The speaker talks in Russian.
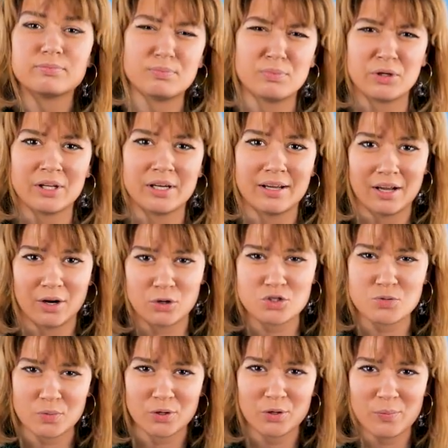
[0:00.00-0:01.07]
поняли,
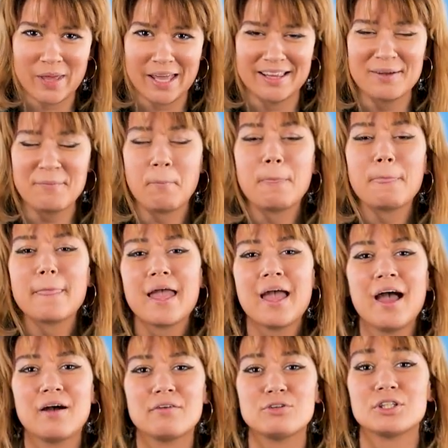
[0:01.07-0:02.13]
короче, погрубее, да?
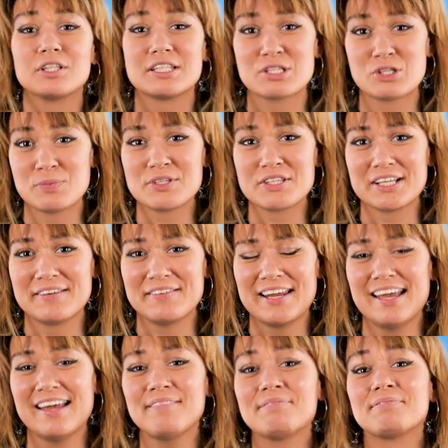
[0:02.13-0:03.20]
Вот, и, собственно
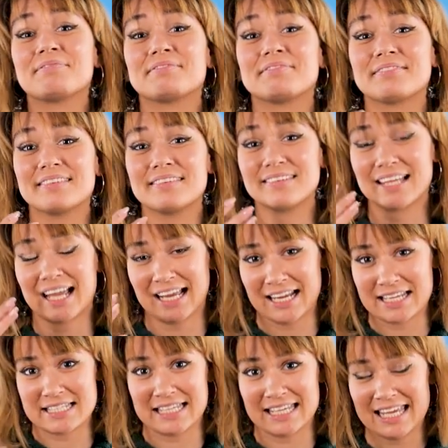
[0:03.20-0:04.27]
говоря, как
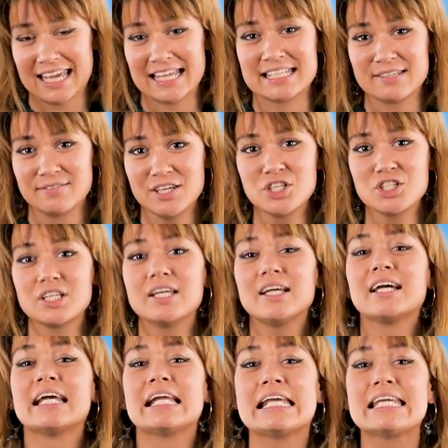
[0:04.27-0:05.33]
раз-таки эти
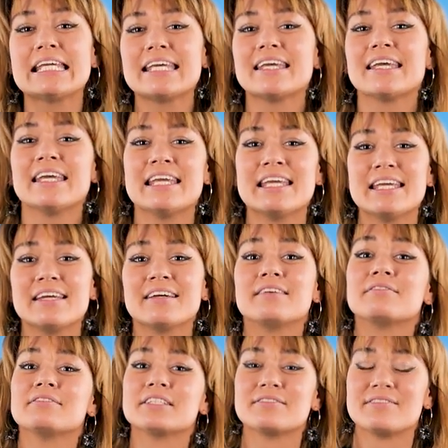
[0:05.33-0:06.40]
вещи Рики и
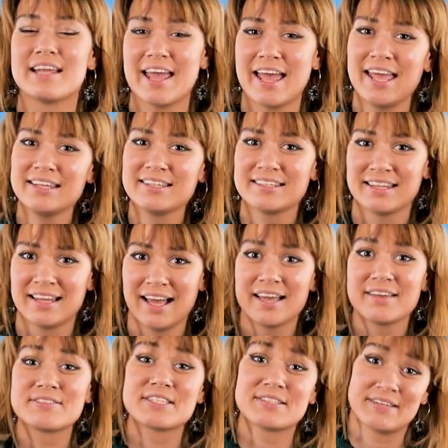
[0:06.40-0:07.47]
вытворяет
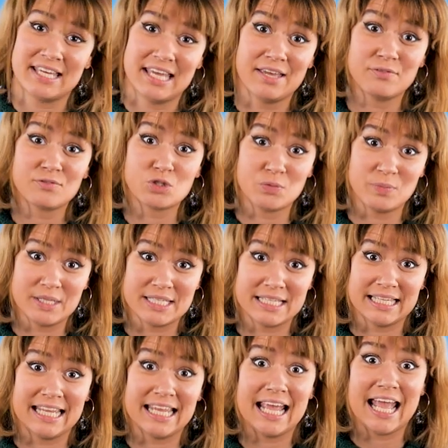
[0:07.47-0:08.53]
на своей
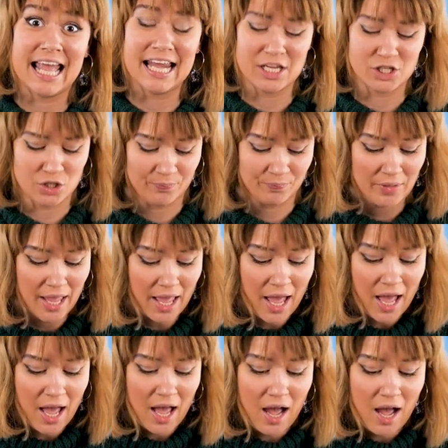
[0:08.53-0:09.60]
вступительной речи.
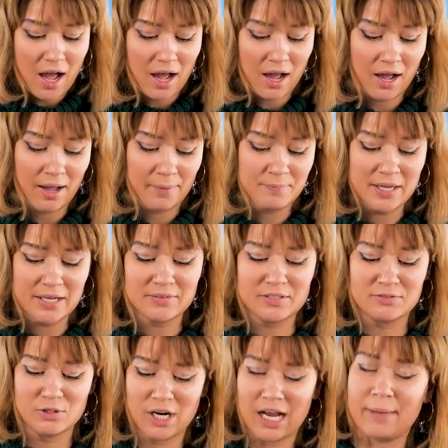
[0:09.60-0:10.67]
А, первый
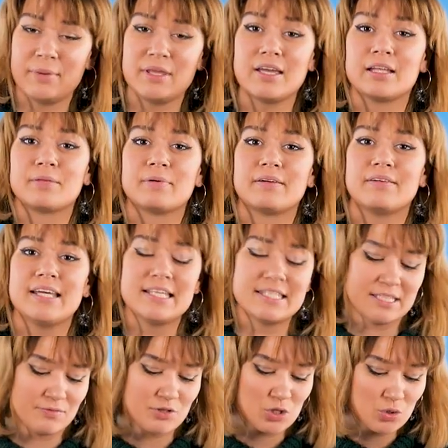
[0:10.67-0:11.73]
его камень
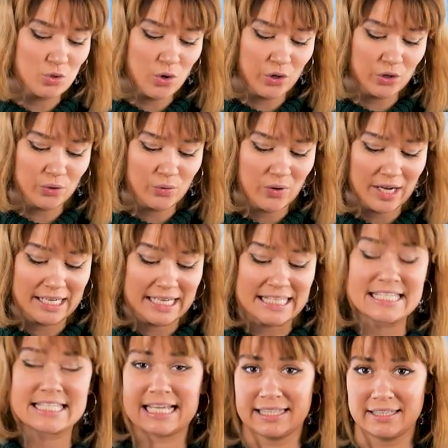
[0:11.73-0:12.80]
отправляется в сторону
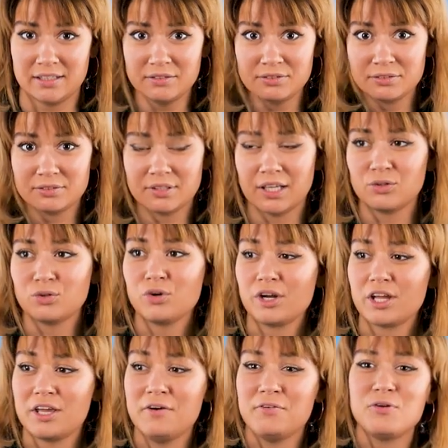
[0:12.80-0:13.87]
организаторов,
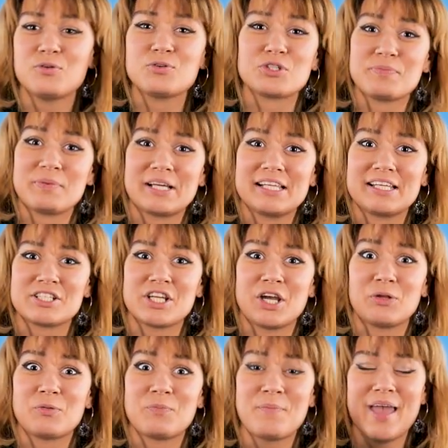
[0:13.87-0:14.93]
которые его уже
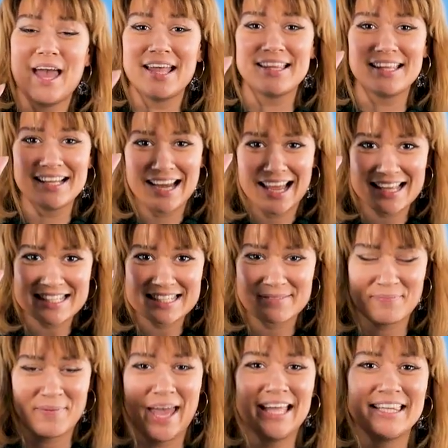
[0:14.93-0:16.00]
приглашают пятый
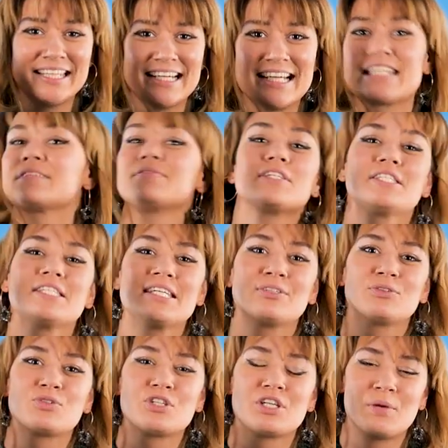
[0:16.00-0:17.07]
раз, пятый раз вести
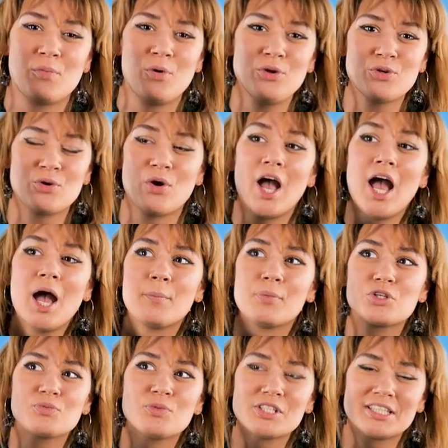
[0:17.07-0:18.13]
эту церемонию.
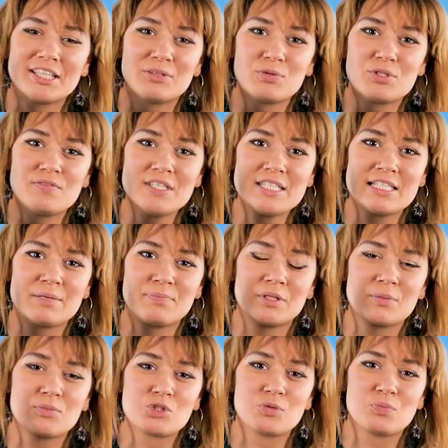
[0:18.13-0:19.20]
Почему это так удивительно?
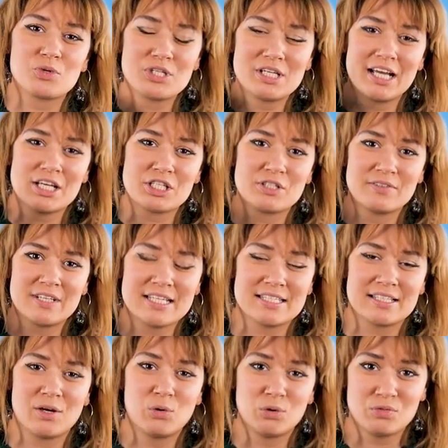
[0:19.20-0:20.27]
Потому что после каждого
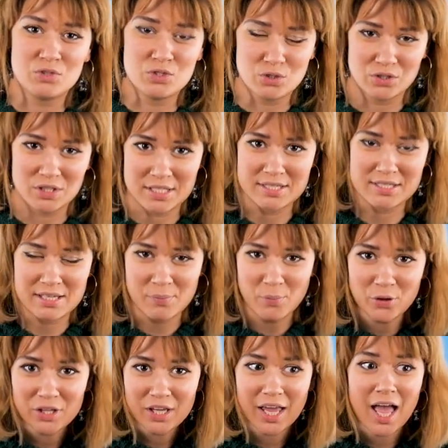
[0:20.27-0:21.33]
раза, как он ведет эти
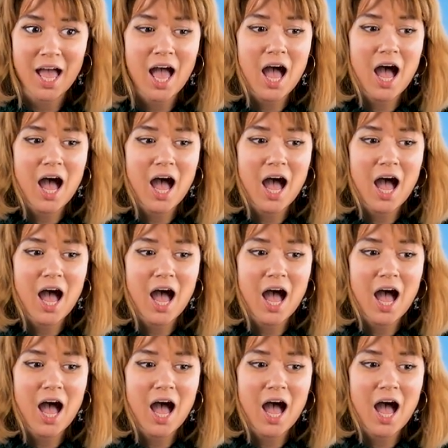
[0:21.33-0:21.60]
церемонии,